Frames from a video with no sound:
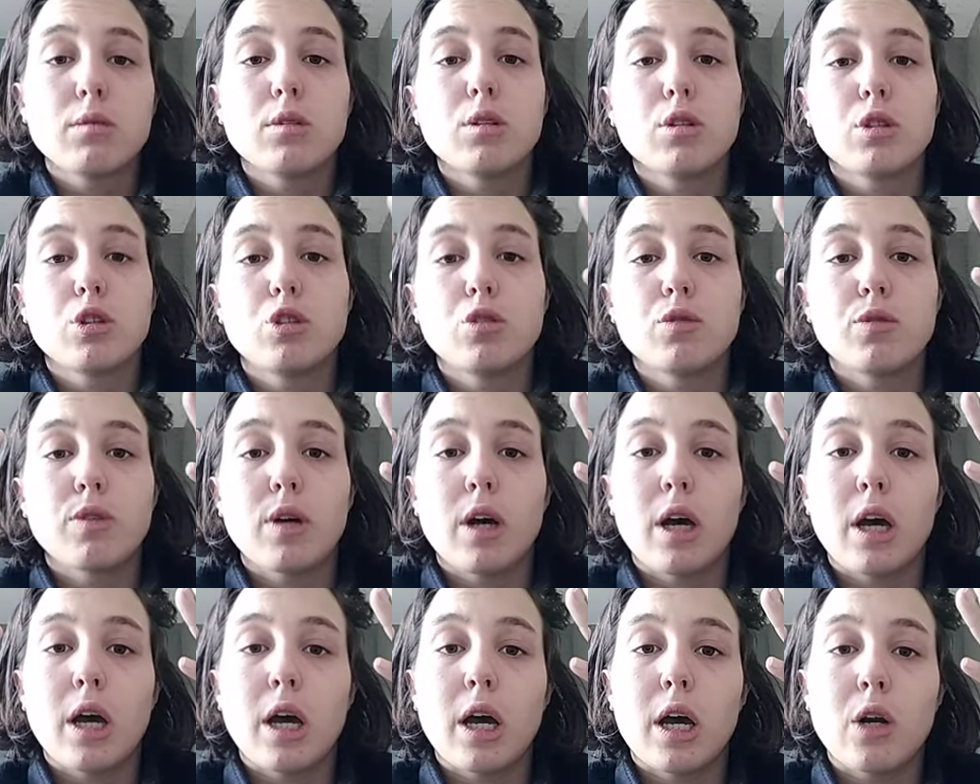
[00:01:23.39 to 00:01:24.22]
Quand tu
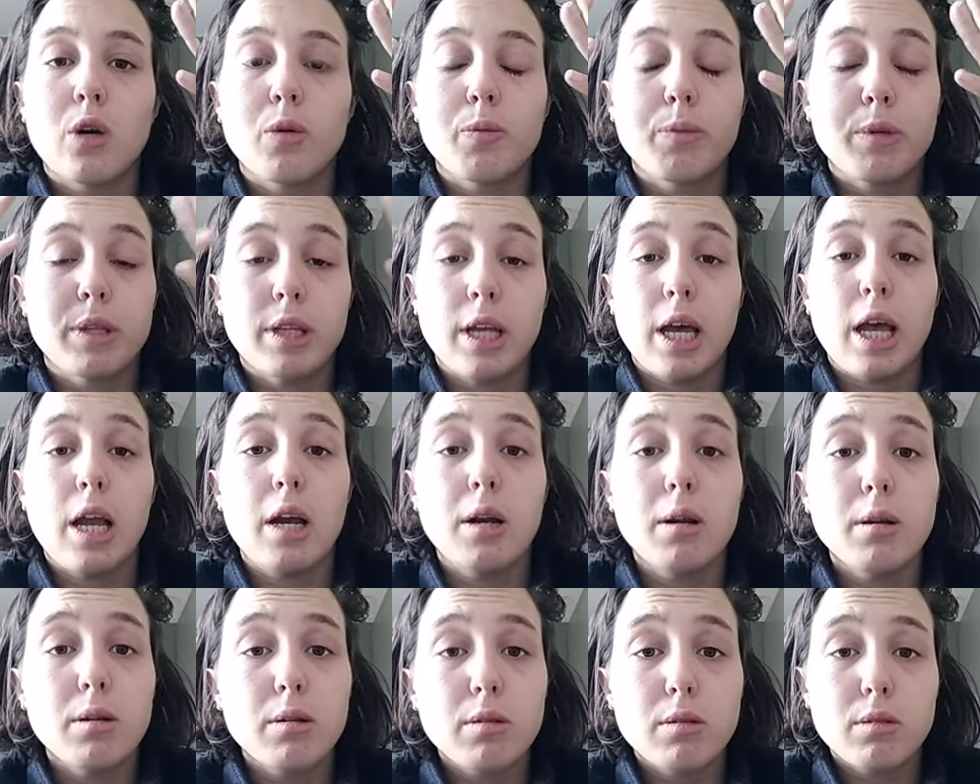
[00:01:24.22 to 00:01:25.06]
vas à
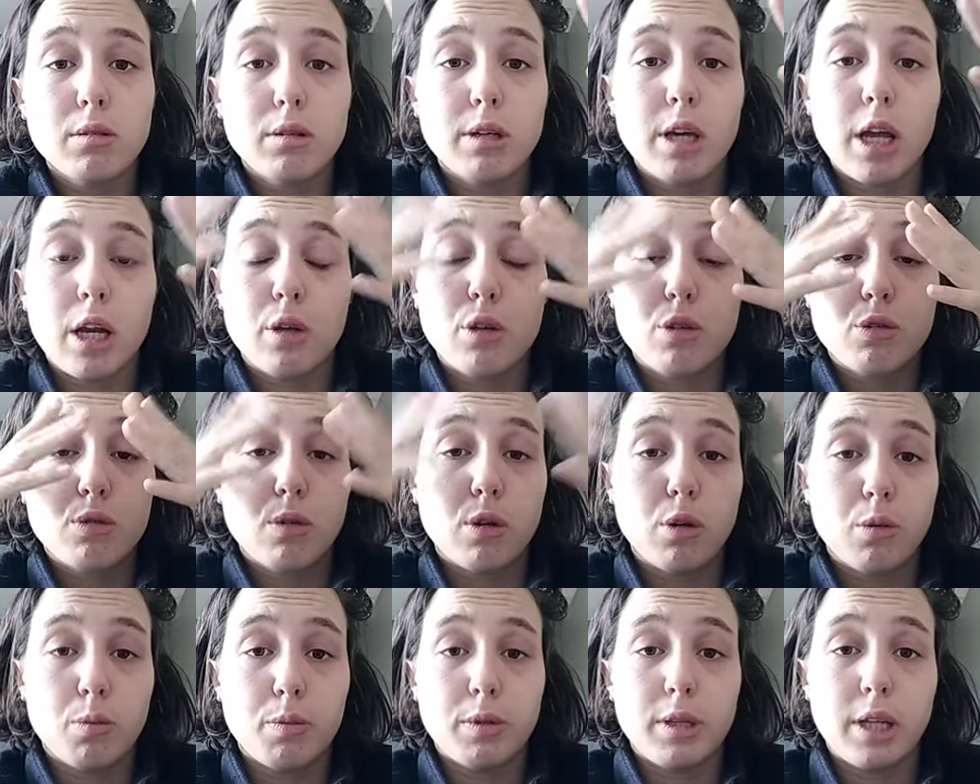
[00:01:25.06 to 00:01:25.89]
l'hôpital, quel que
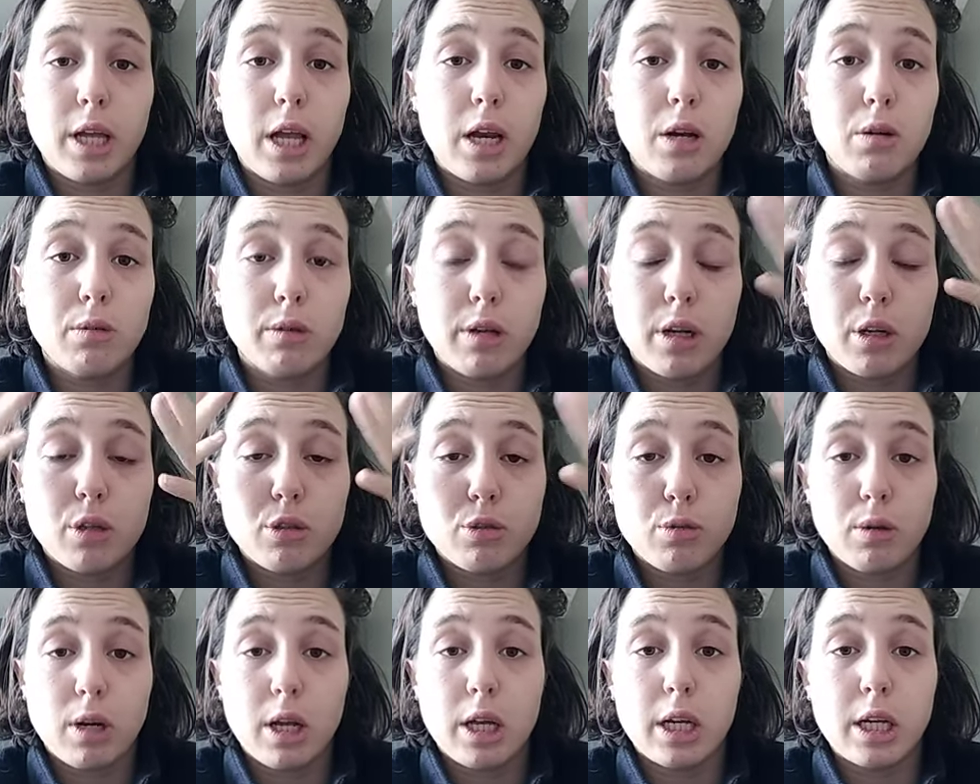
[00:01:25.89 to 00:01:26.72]
soit l'hôpital ou quelle que
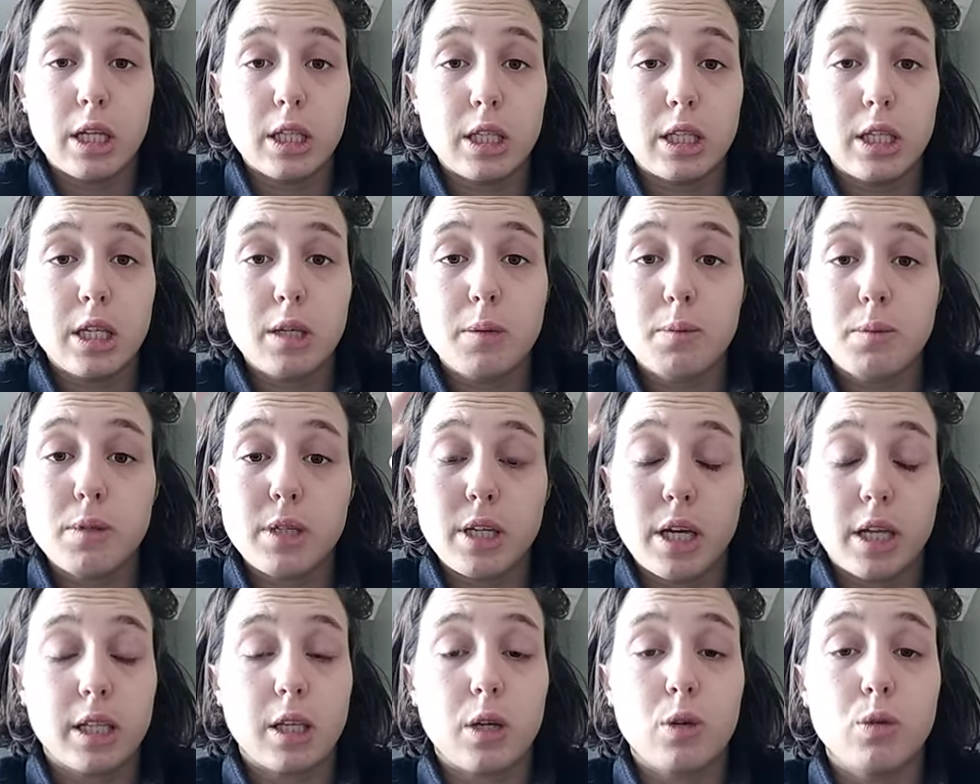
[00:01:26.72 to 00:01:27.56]
soit la clinique,
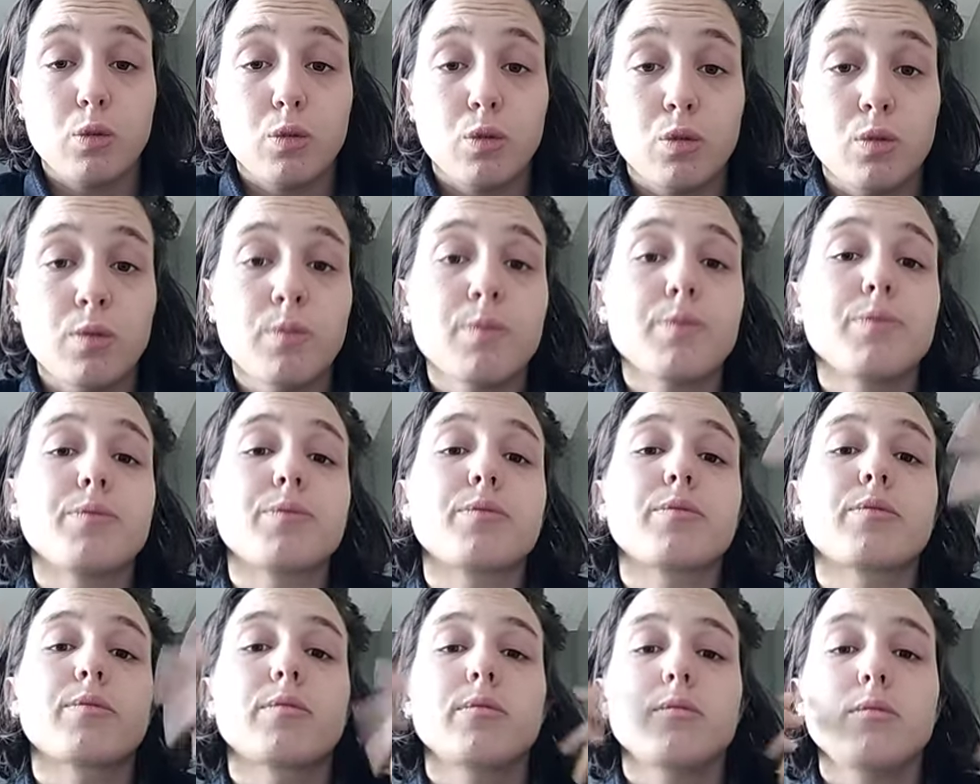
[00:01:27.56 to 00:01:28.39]
psychiatrique ou non,
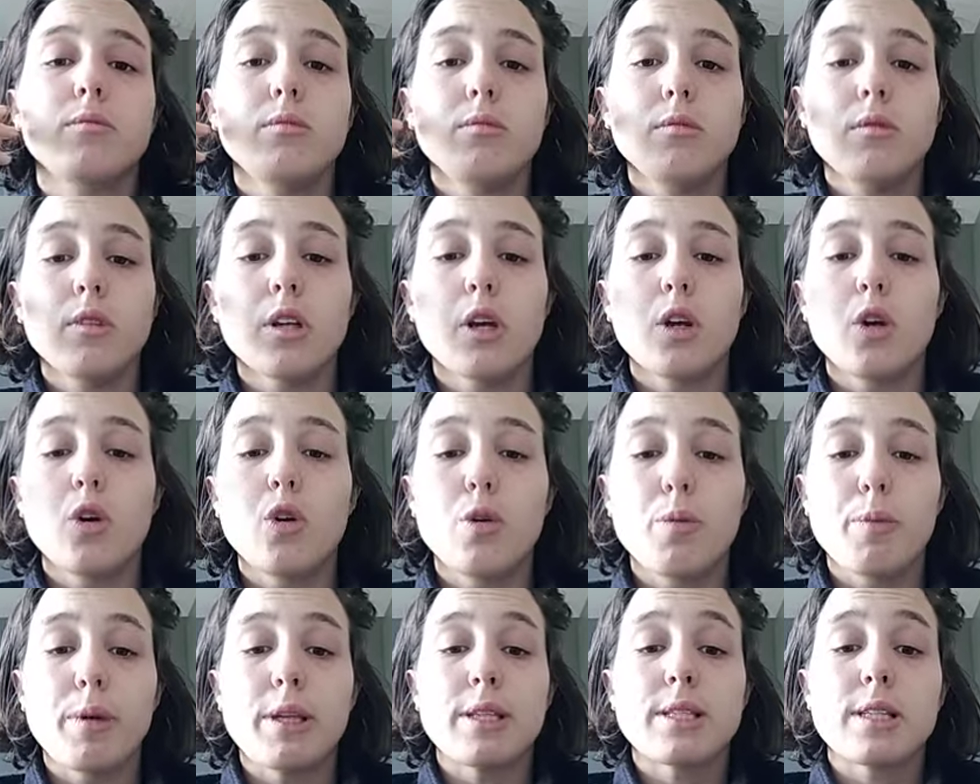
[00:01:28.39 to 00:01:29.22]

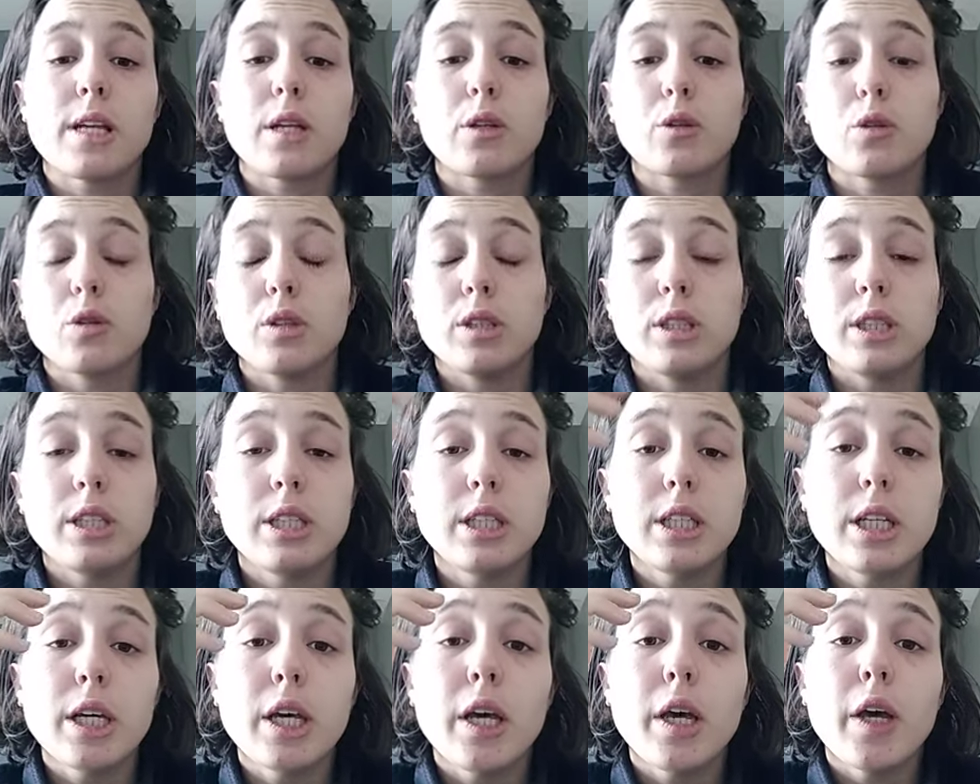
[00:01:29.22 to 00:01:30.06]
le médecin te
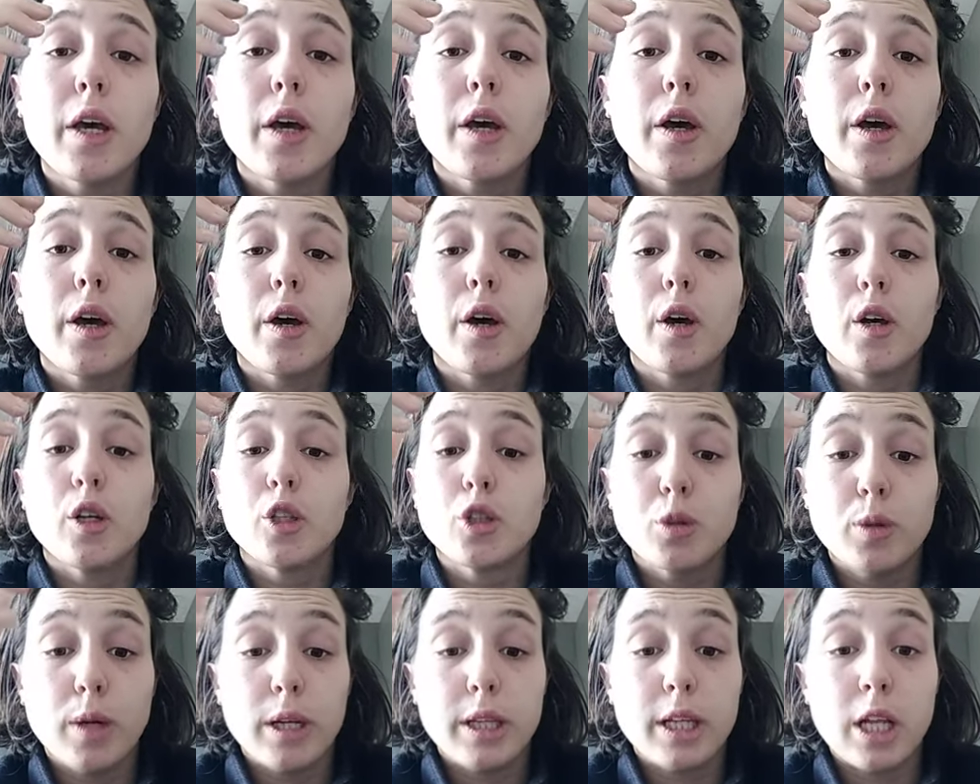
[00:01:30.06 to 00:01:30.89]
dit euh,
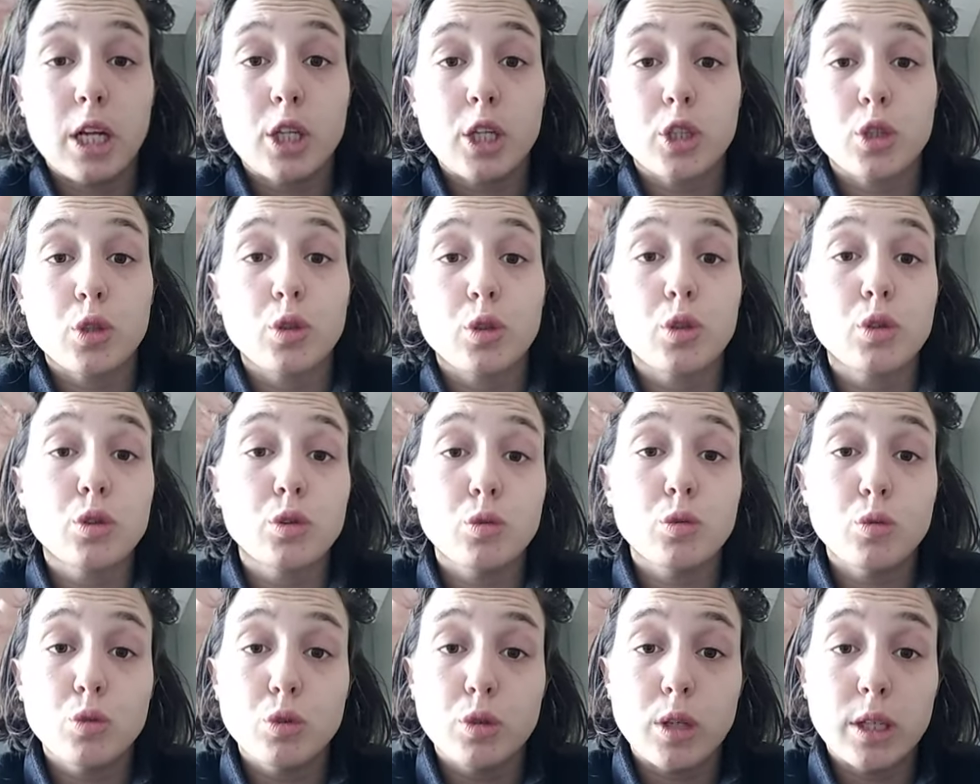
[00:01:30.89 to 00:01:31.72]
tu as telle
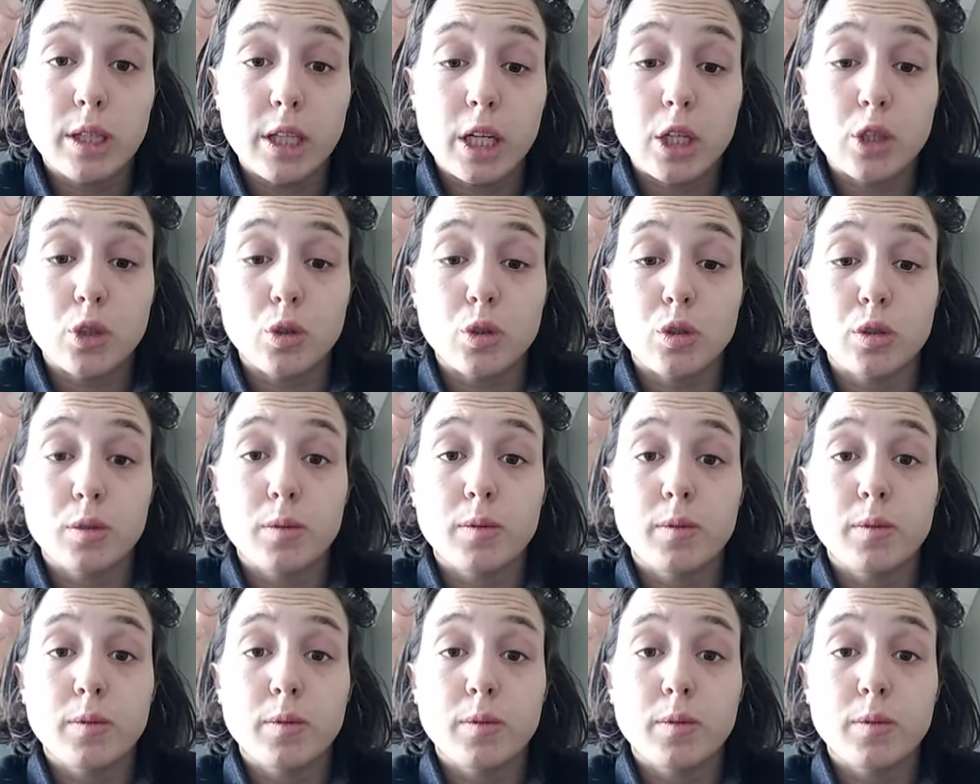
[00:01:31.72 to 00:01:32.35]
chose ou tu as telle chose.